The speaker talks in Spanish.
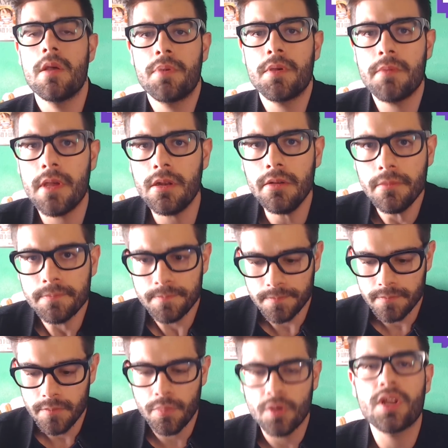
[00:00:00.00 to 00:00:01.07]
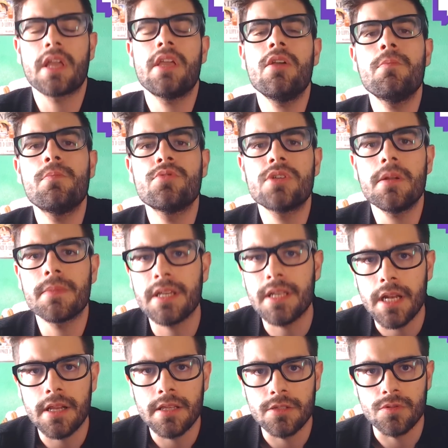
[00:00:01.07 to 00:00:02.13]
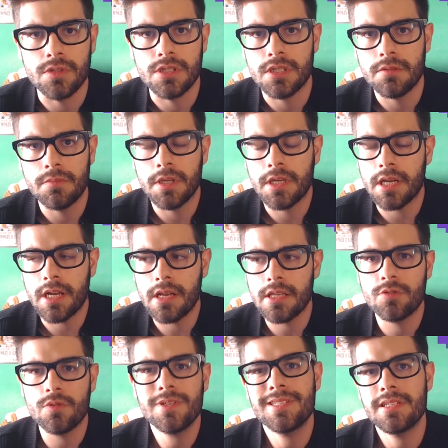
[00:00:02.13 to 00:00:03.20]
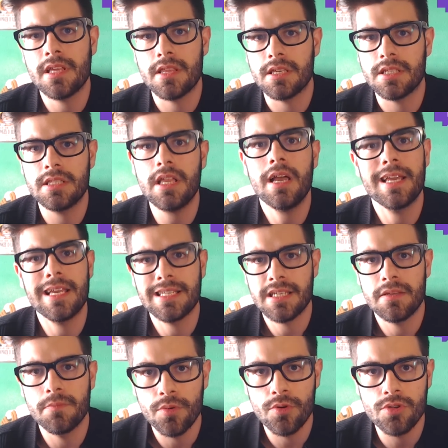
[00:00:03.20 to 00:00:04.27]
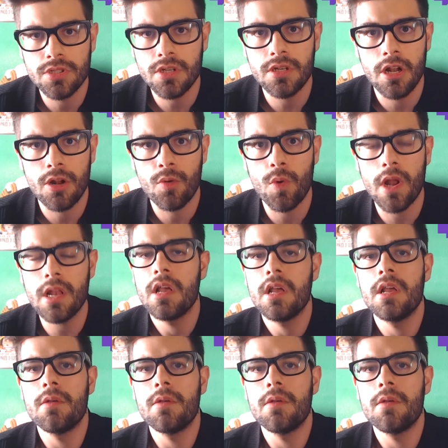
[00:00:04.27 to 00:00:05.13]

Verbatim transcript: Primero, porque quiero impulsar mi canal de Twitch y mi canal de Twitch necesita ese impulso en el cual